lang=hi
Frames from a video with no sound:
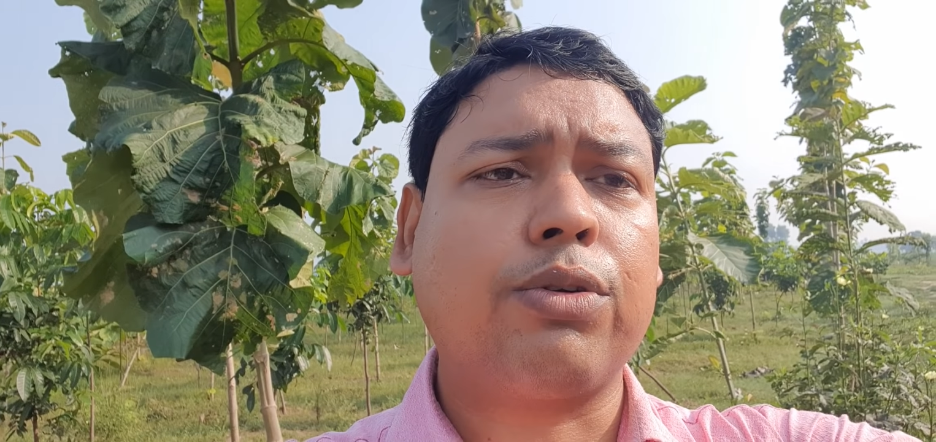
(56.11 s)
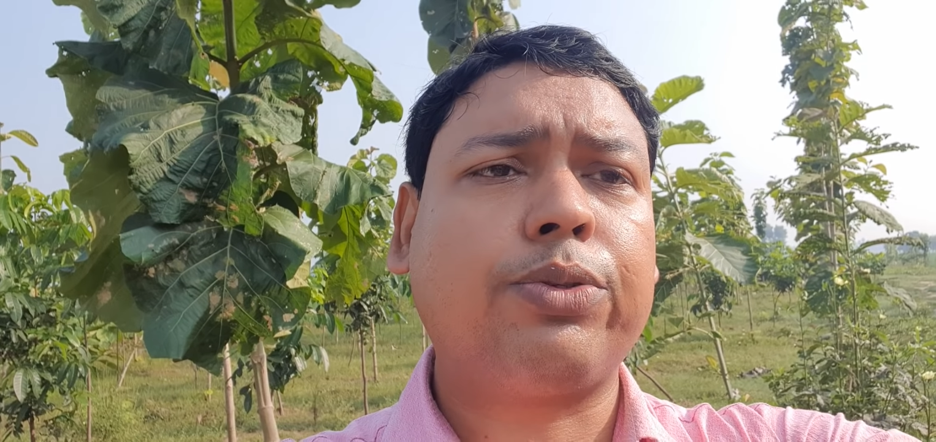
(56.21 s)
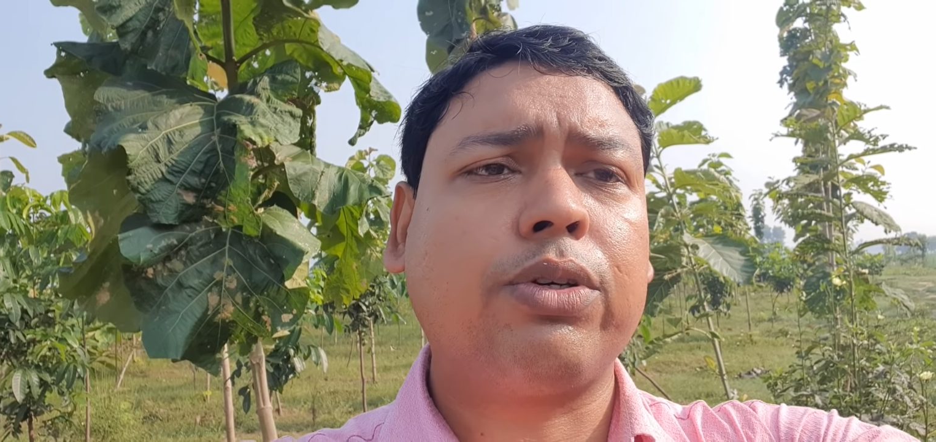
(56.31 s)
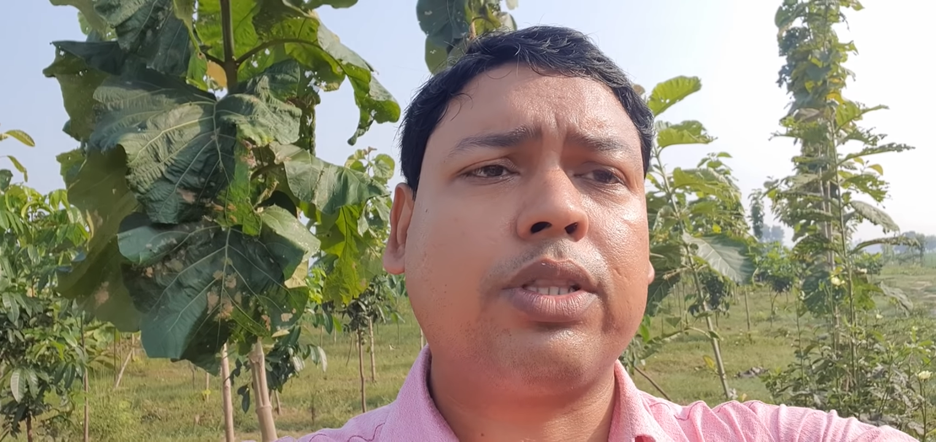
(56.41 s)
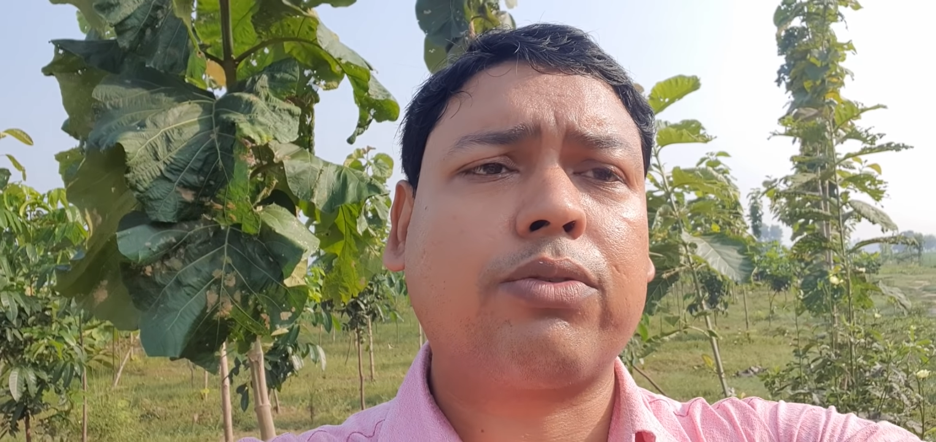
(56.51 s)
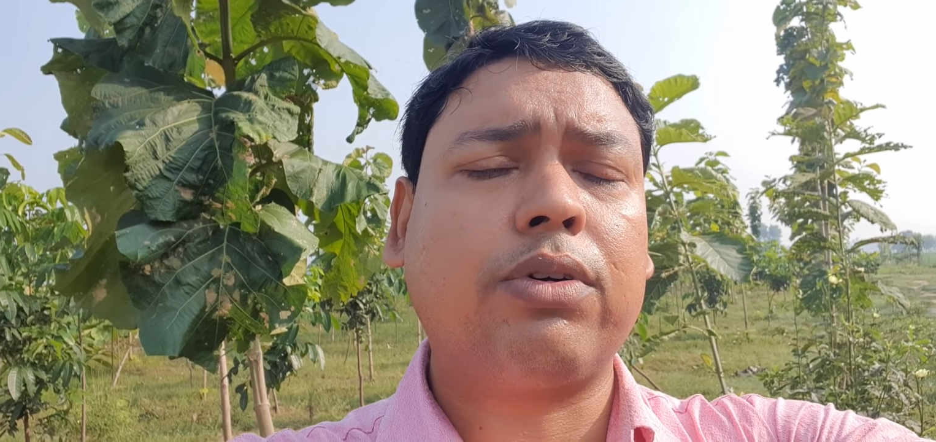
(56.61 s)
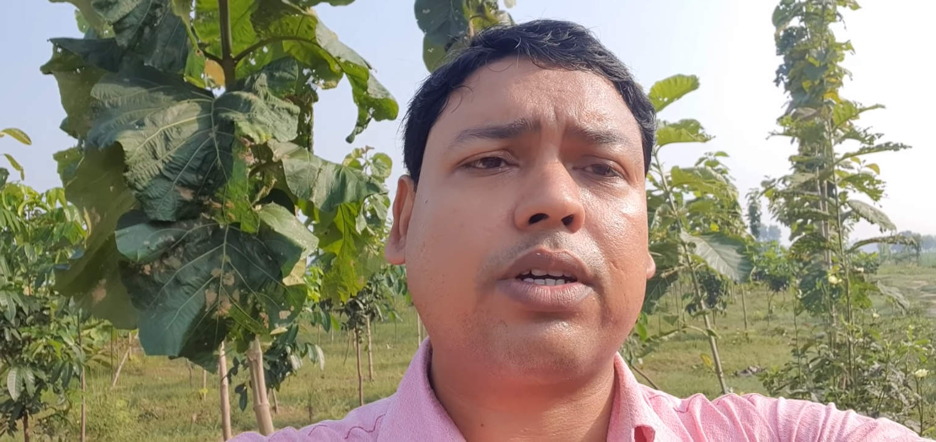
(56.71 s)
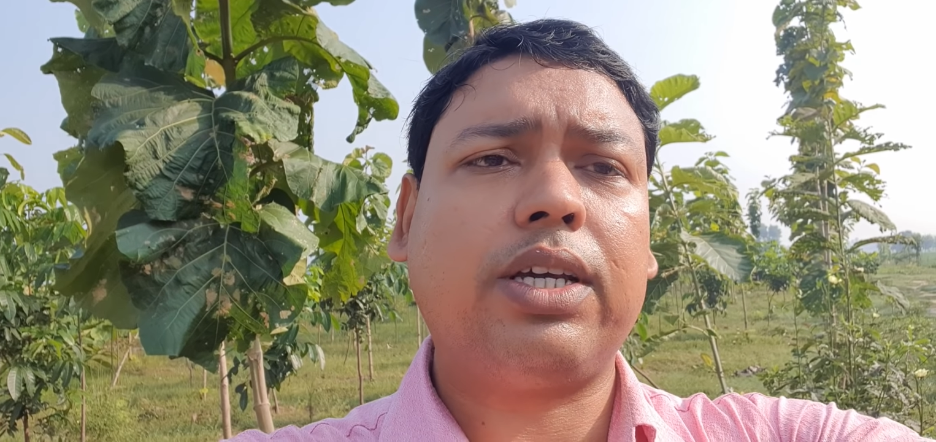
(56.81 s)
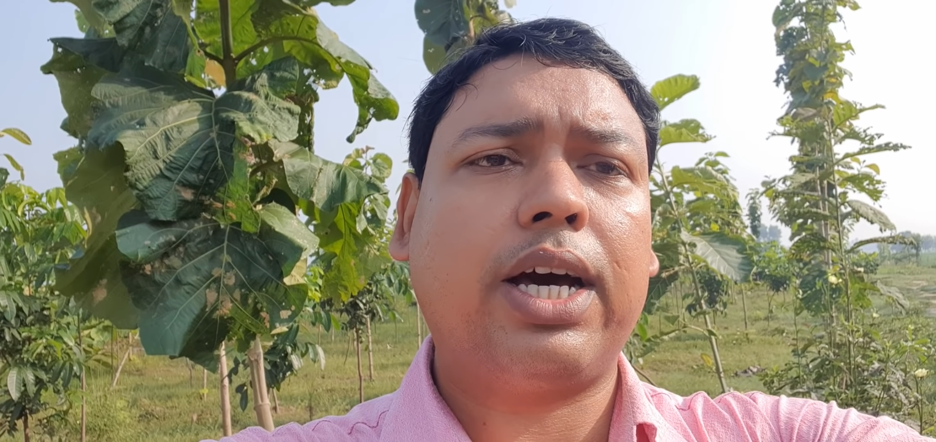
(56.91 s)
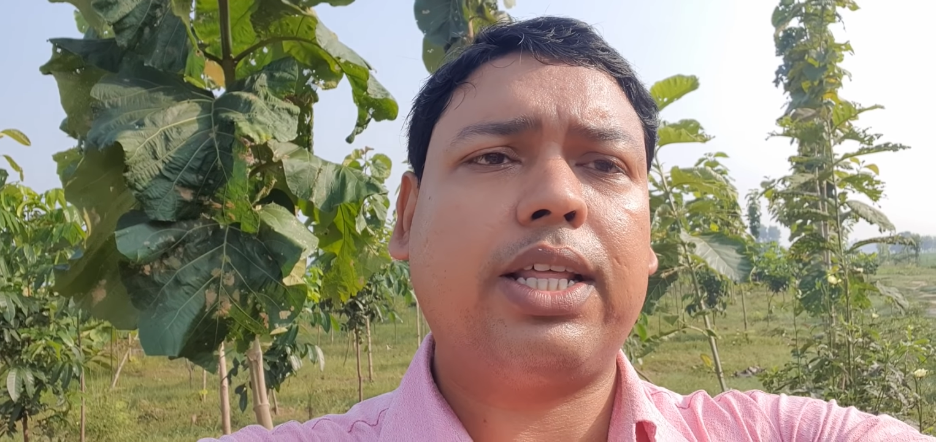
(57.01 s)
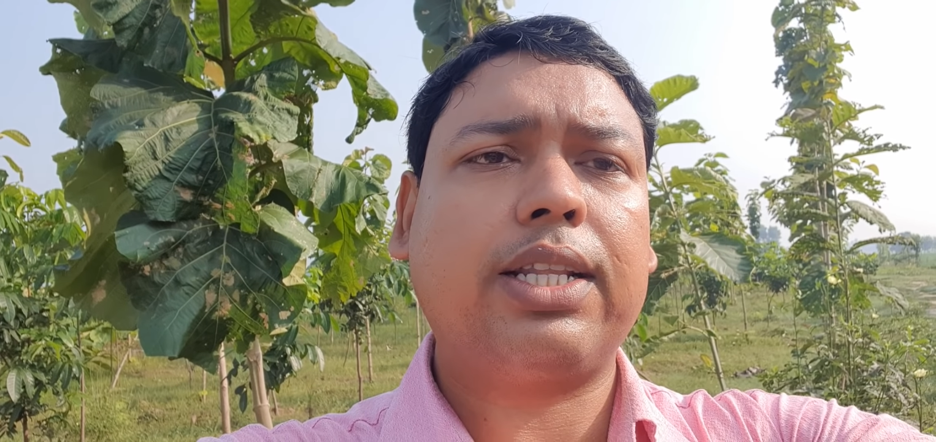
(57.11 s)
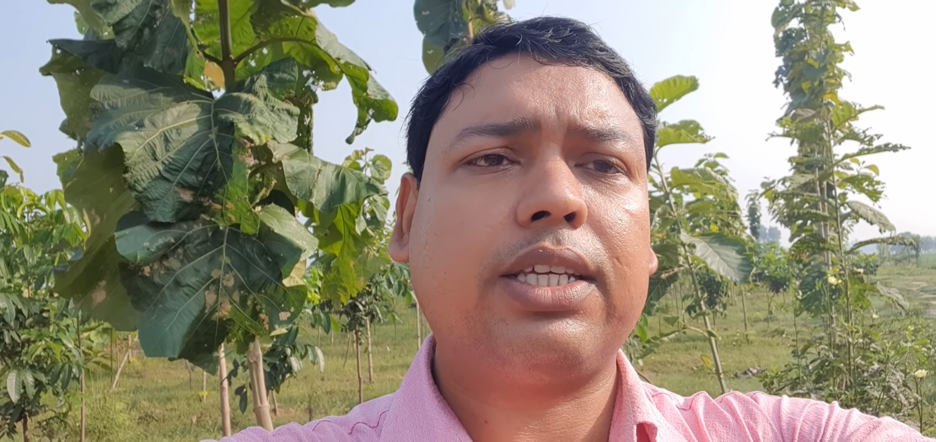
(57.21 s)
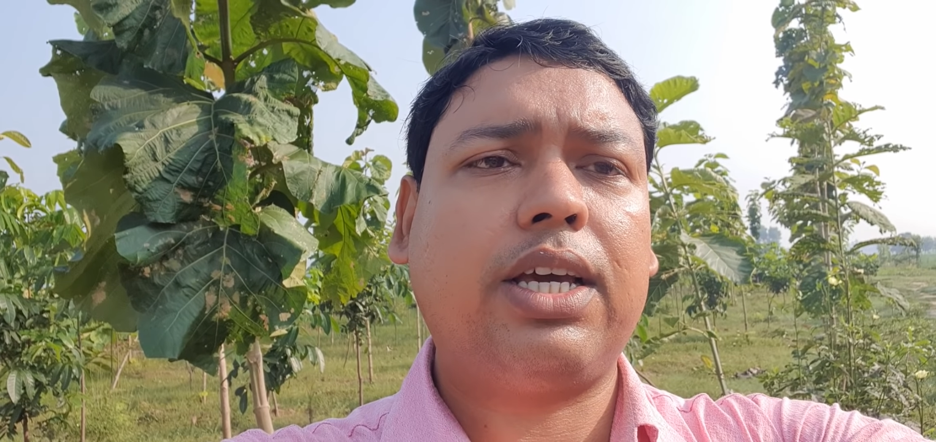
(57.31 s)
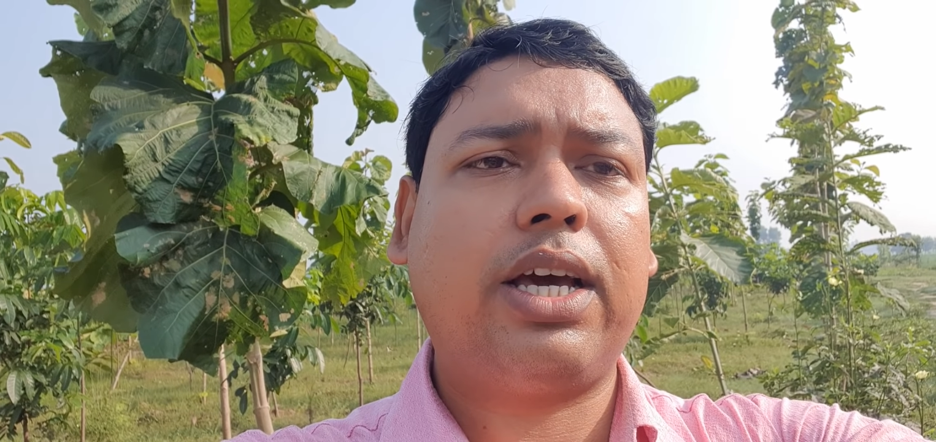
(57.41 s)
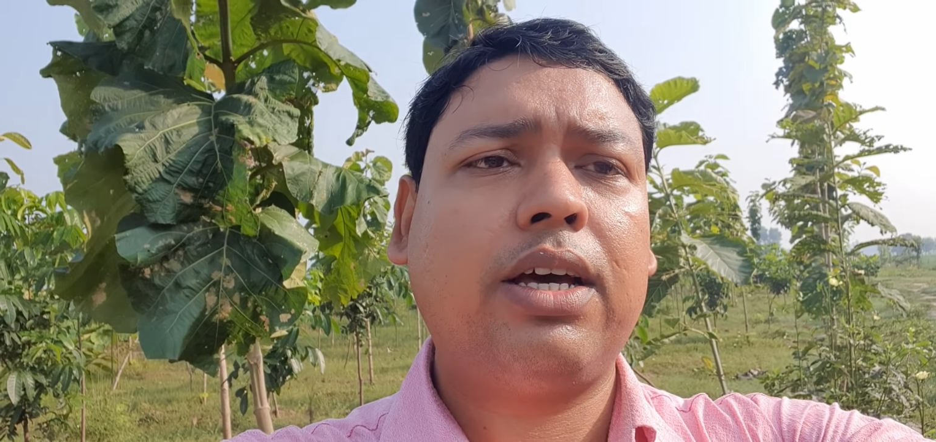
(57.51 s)
शुभचिंतकों की याद
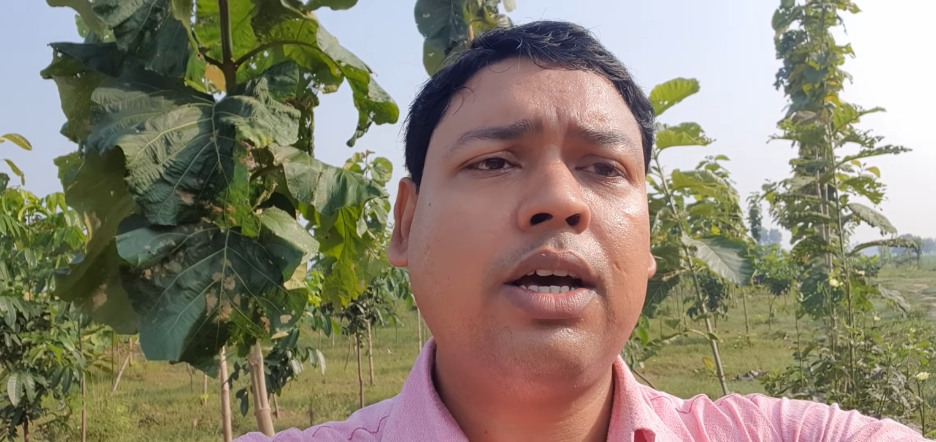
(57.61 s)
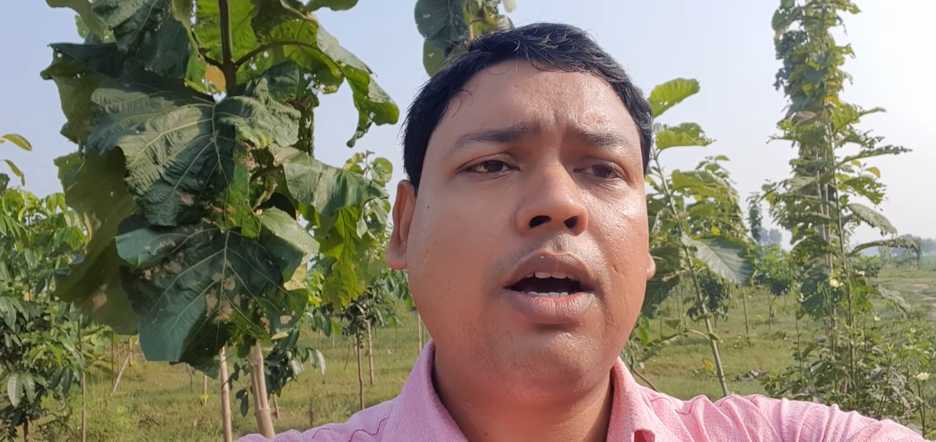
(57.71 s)
आती है